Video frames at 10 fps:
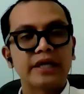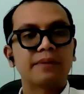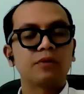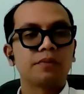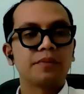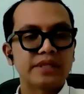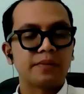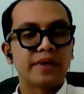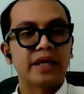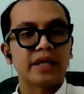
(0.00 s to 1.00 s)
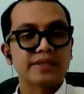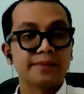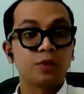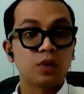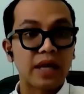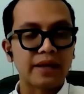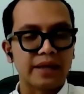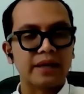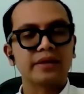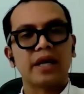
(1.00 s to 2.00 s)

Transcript: kita belum bisa memberikan kesimpulan ya